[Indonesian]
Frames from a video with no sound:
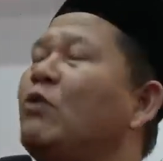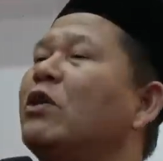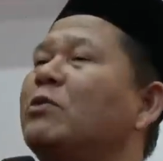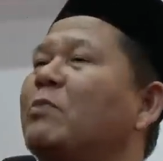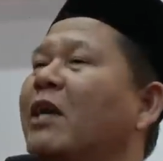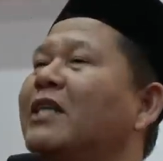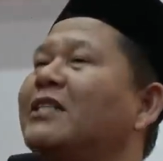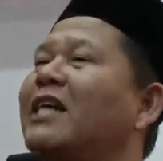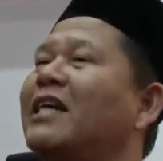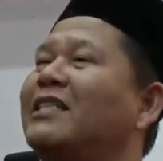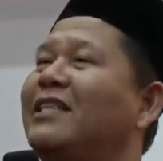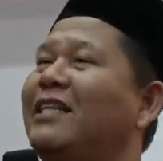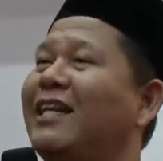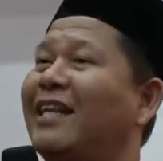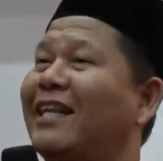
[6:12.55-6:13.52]
itu sebagai
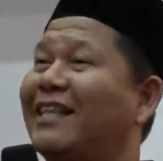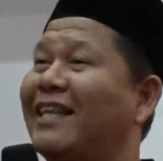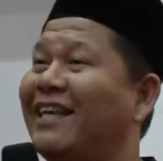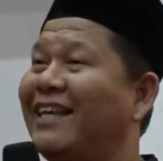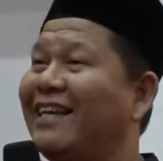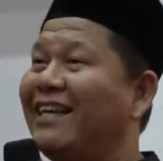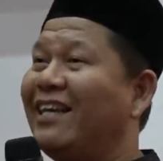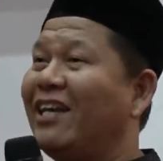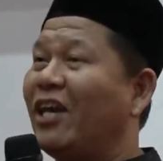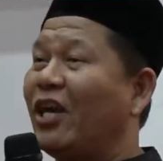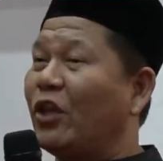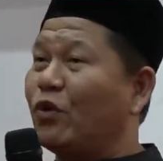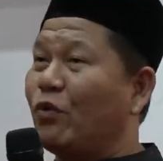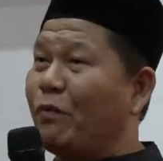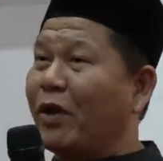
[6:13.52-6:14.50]
saksinya nanti.
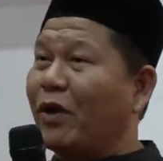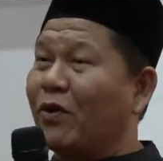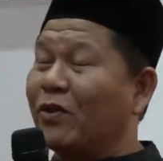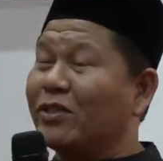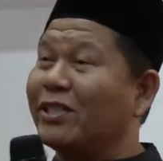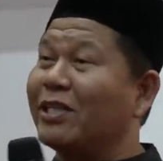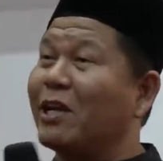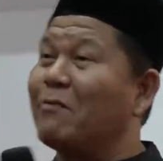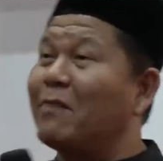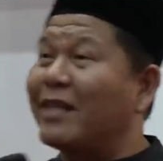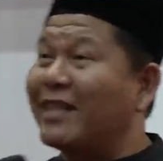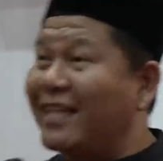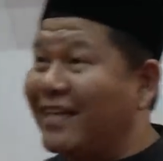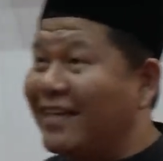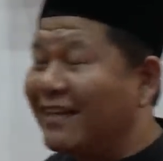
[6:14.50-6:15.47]
Itu mikro secara
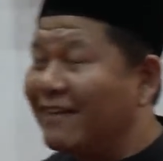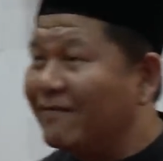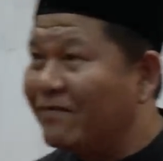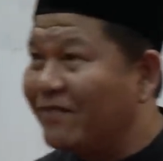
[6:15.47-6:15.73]
batin.